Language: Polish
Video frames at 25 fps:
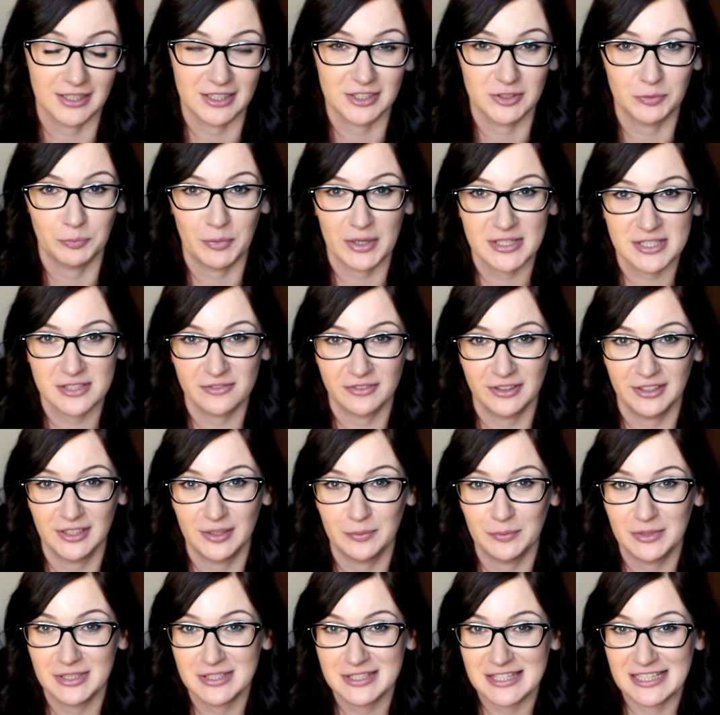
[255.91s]
Także bardzo
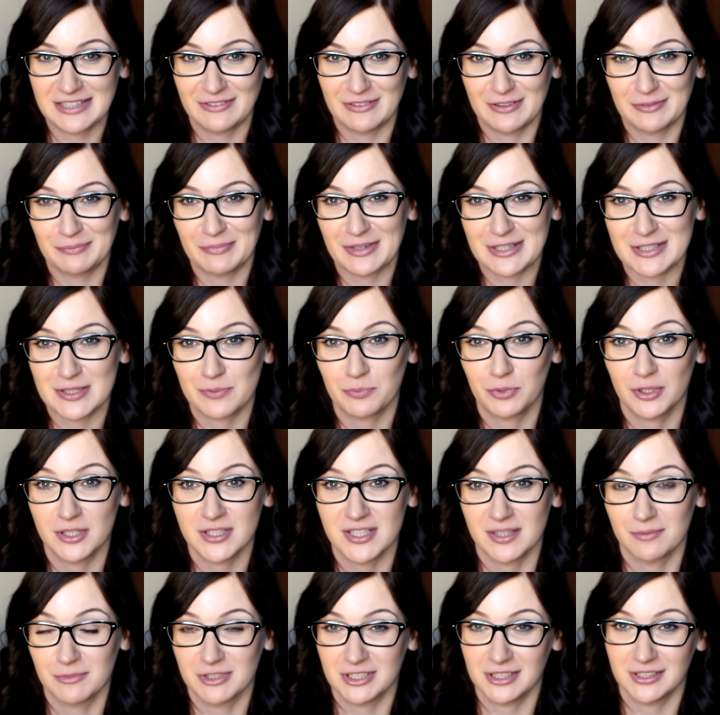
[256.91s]
fajne miejsce, ja Wam bardzo polecam,